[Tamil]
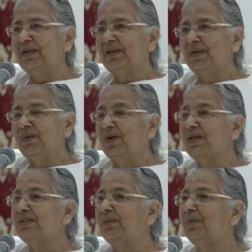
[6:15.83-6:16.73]
லோன்
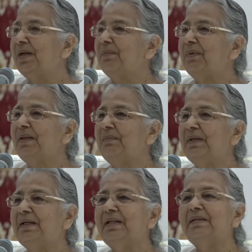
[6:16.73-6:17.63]
வாங்கி நான் வந்து
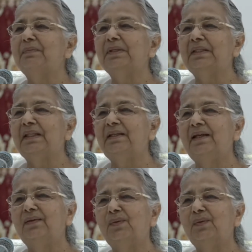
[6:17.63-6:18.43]
வீடு கட்ட மாட்டேன்